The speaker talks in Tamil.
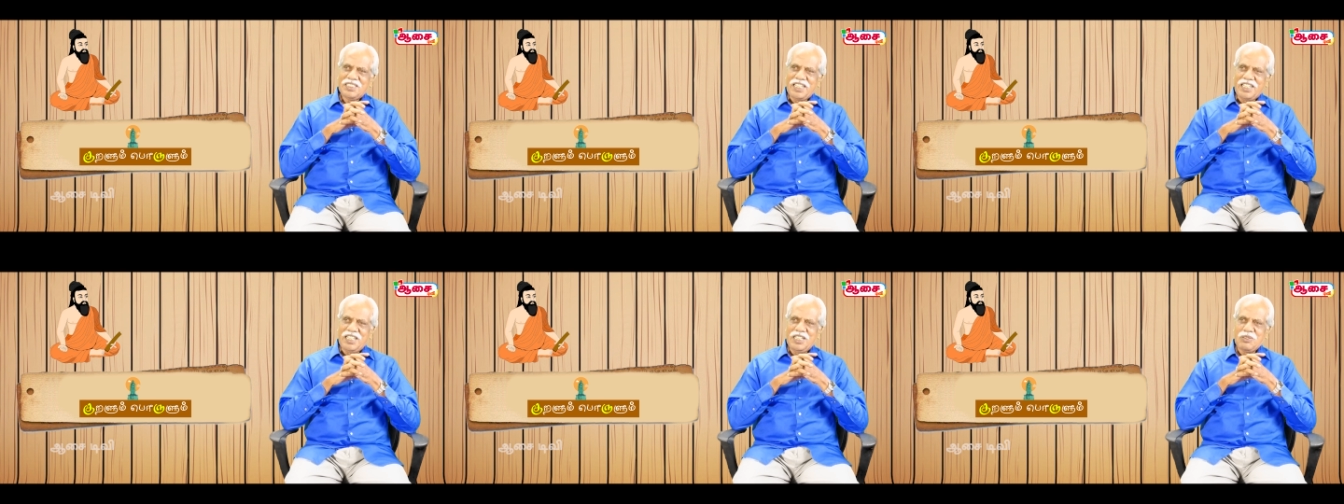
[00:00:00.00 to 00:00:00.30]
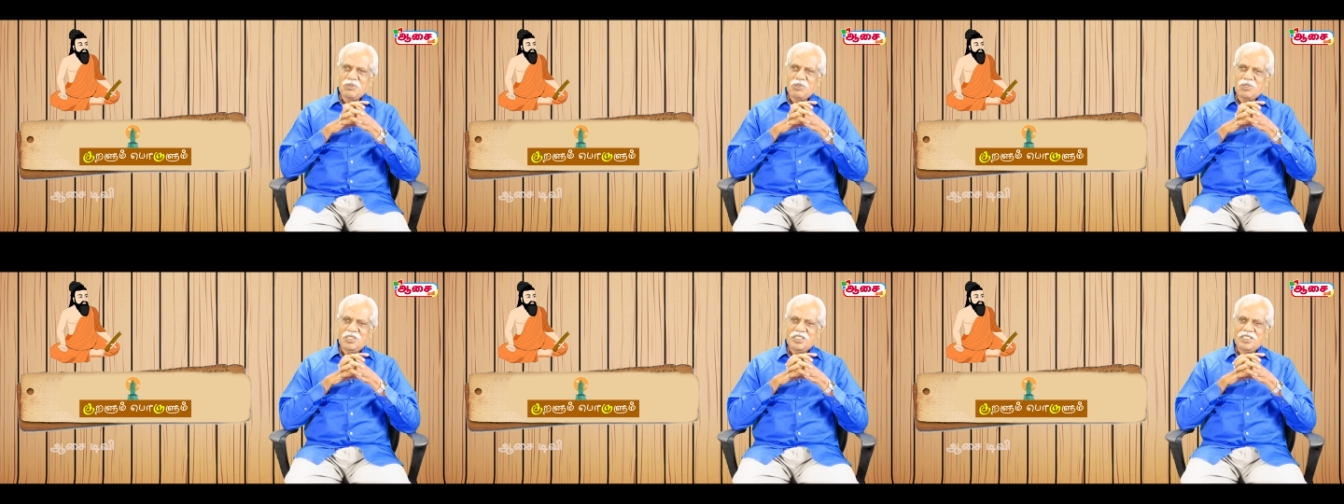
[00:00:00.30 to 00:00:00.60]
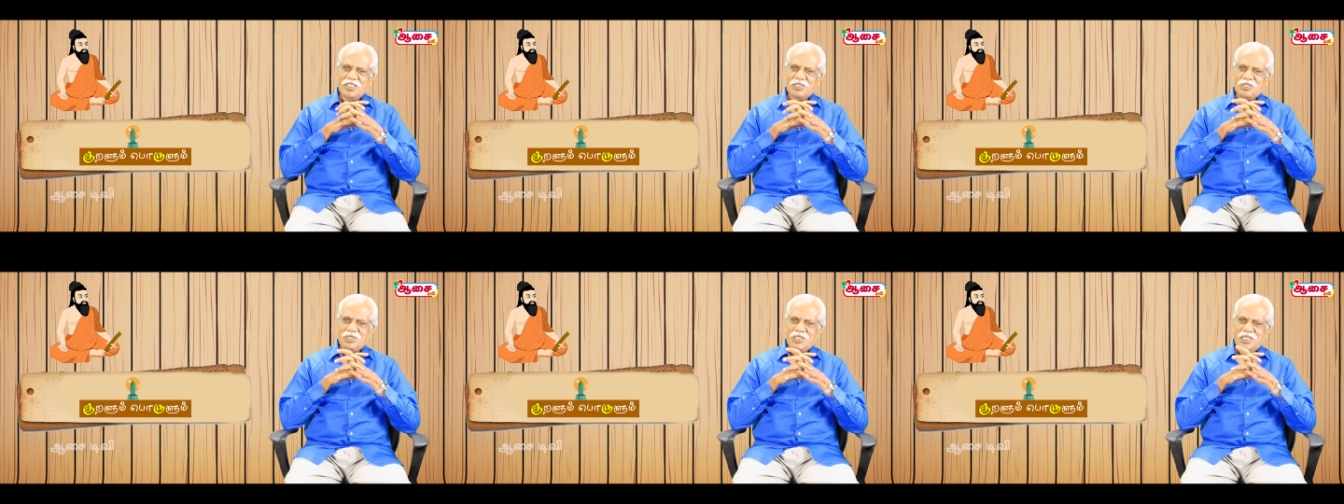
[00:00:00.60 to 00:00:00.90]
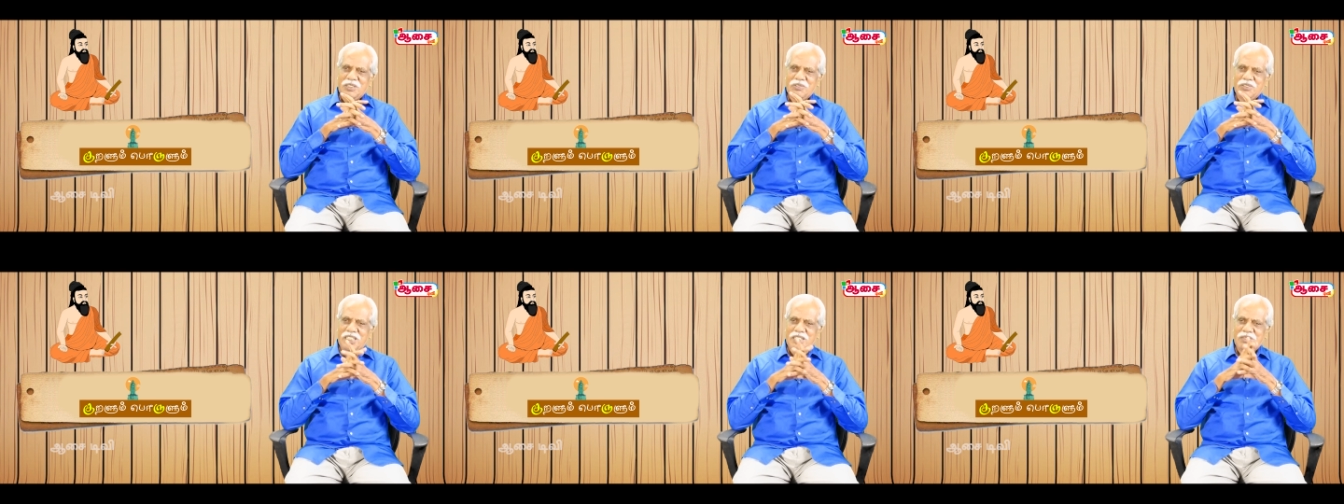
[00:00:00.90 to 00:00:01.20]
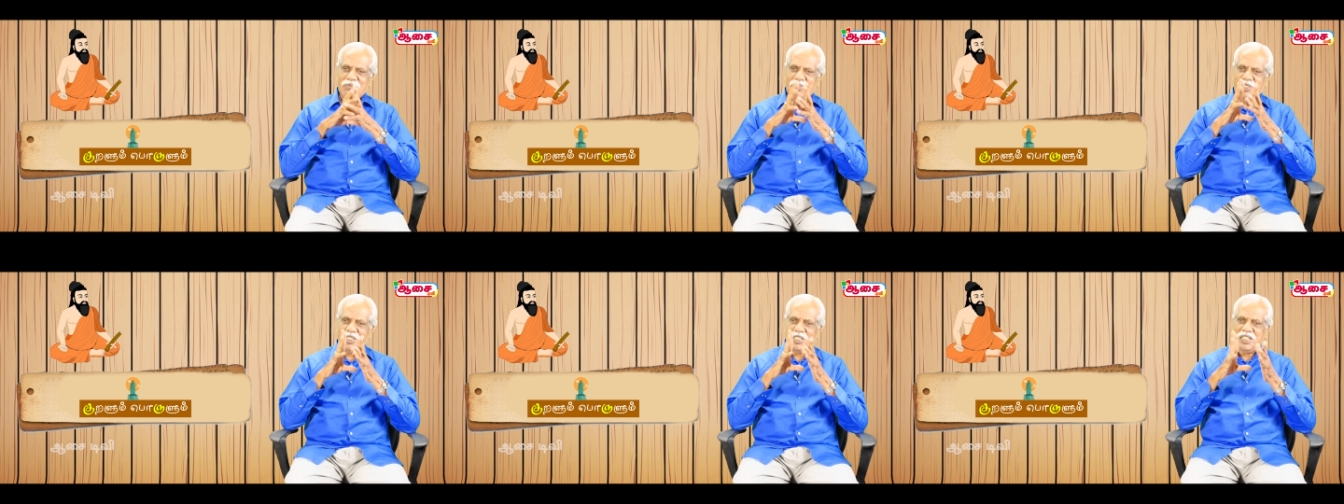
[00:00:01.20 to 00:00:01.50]
நல்ல குரல் என்று
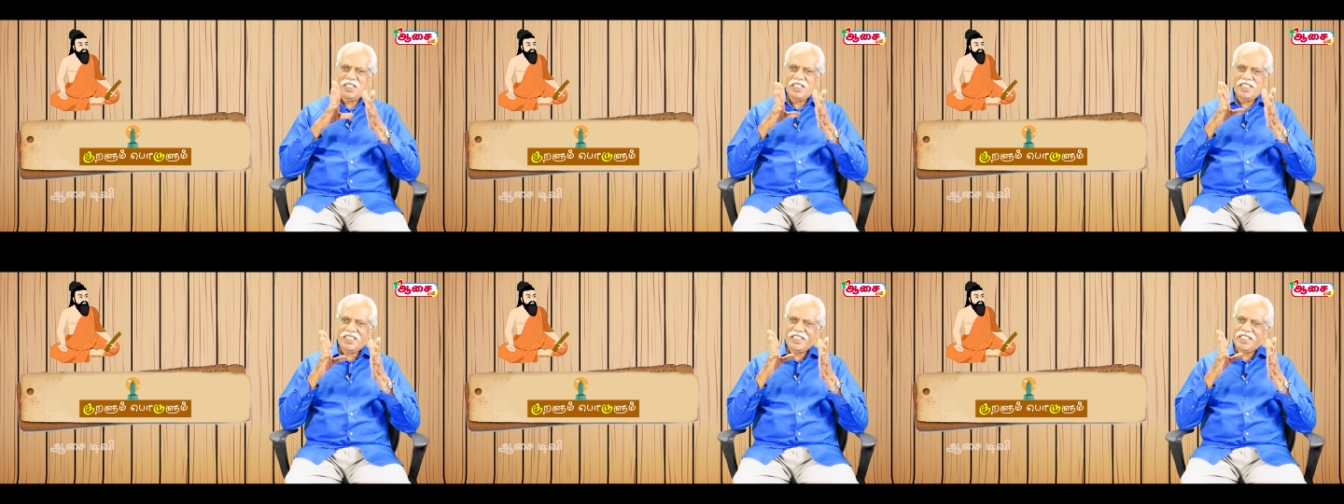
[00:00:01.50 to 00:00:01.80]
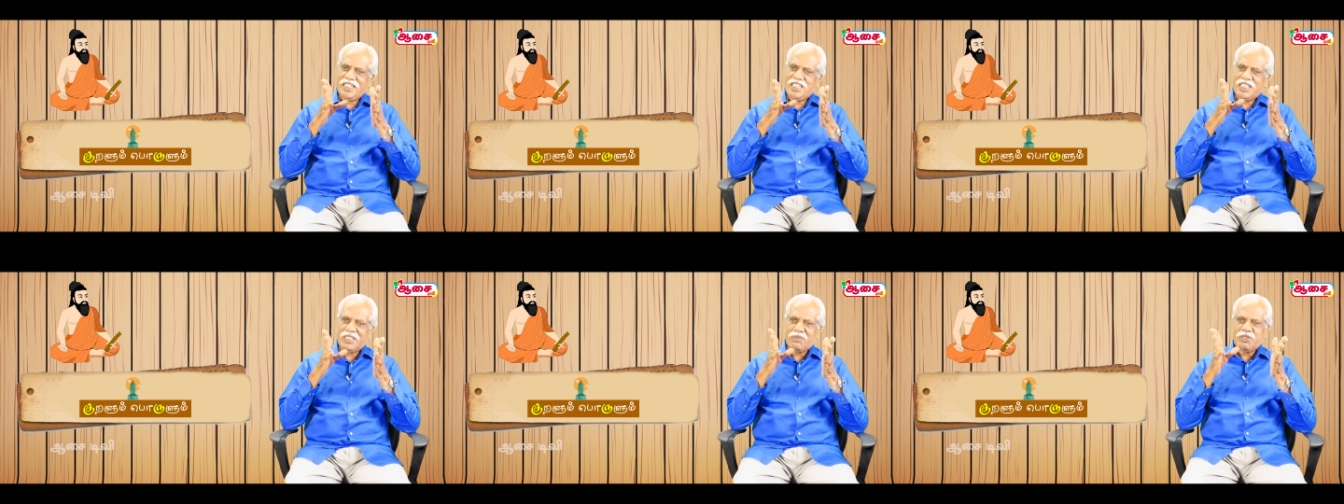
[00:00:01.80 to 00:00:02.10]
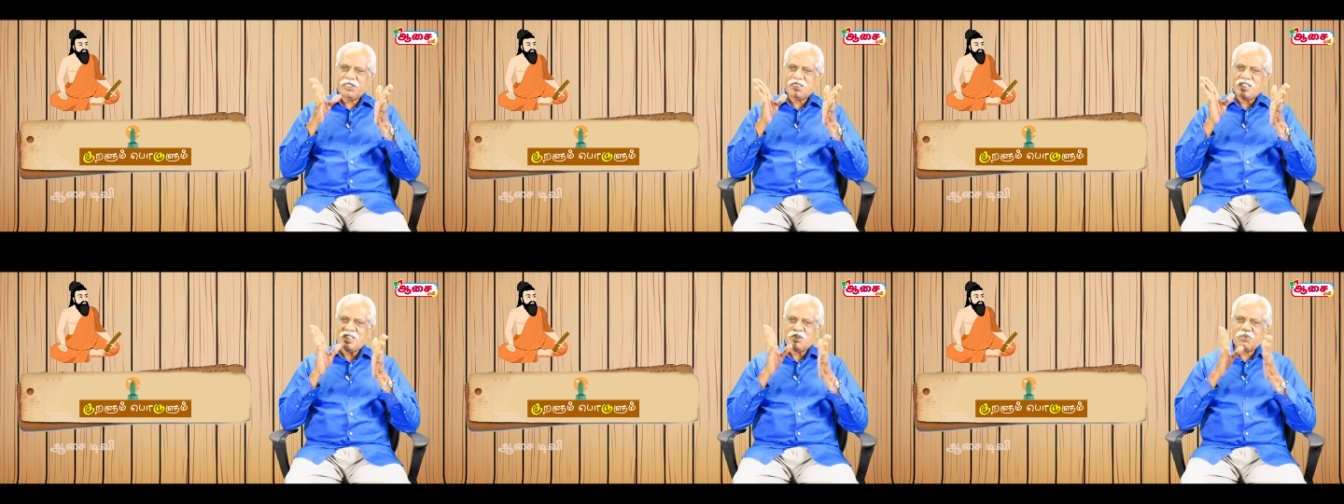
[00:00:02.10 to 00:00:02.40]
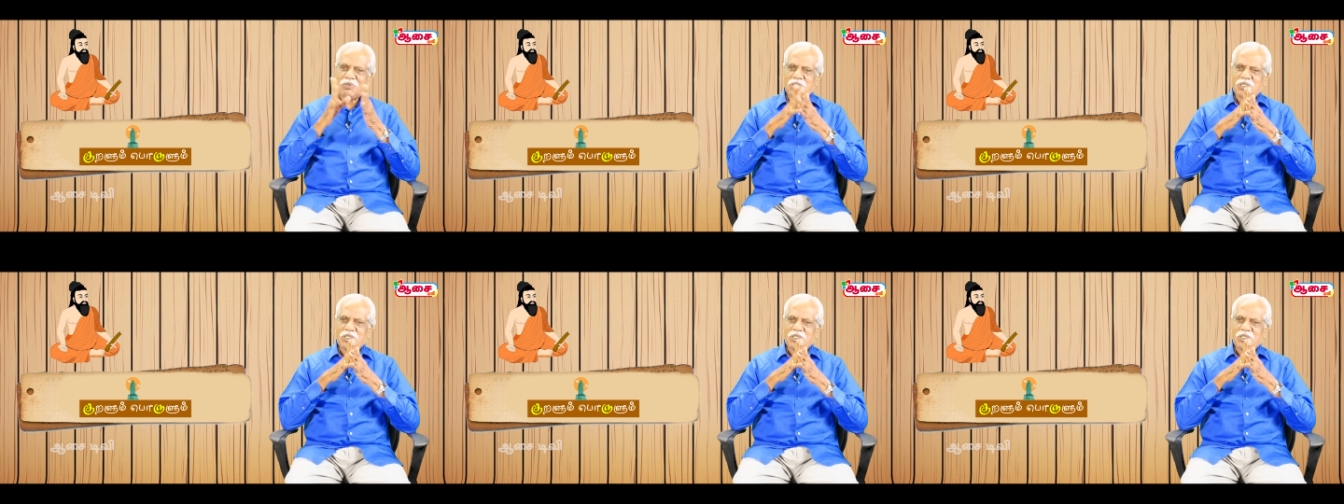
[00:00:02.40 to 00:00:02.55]
சொல்லவில்லை முக்கிய ஏன்னா எல்லாருமே நல்ல